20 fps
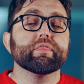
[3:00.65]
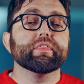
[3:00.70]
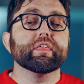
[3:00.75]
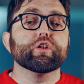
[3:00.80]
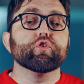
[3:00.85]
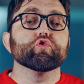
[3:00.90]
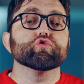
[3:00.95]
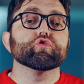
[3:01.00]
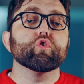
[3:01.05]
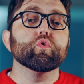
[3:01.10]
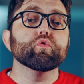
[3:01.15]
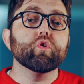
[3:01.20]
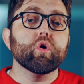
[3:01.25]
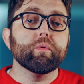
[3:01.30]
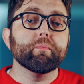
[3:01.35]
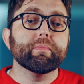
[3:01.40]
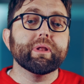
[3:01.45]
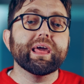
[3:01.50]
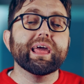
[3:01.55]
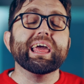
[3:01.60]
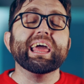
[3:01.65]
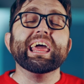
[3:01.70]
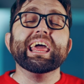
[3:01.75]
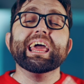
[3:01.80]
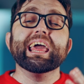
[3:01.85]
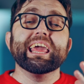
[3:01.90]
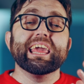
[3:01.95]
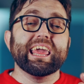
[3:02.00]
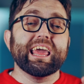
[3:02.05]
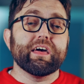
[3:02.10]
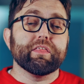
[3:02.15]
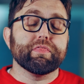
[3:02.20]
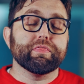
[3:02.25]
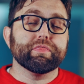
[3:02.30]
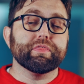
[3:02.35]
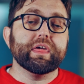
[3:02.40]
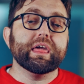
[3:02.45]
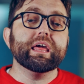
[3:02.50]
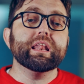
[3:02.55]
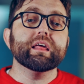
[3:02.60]
celoso a un hombre y
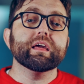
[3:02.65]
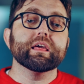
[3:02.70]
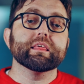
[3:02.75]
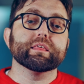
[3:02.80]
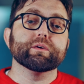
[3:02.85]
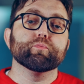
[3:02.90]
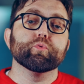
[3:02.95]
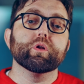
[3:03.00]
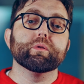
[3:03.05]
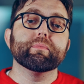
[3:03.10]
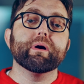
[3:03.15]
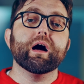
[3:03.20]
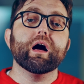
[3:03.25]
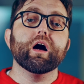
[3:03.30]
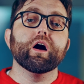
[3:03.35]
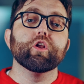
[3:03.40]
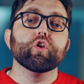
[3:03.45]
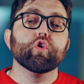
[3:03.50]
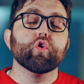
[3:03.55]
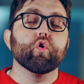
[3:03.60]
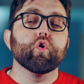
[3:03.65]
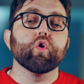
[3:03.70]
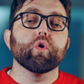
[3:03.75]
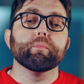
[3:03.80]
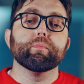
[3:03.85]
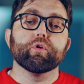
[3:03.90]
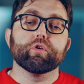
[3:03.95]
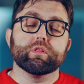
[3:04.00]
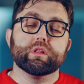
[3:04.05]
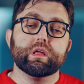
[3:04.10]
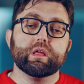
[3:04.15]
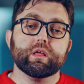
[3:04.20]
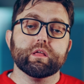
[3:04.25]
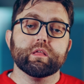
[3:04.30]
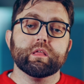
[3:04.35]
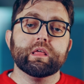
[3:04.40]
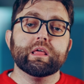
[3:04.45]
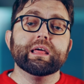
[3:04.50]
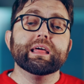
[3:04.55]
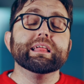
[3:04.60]
hacer que se vuelva loco por ti.
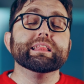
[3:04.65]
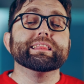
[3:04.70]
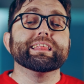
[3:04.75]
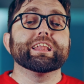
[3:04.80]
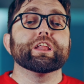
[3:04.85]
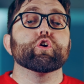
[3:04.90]
Te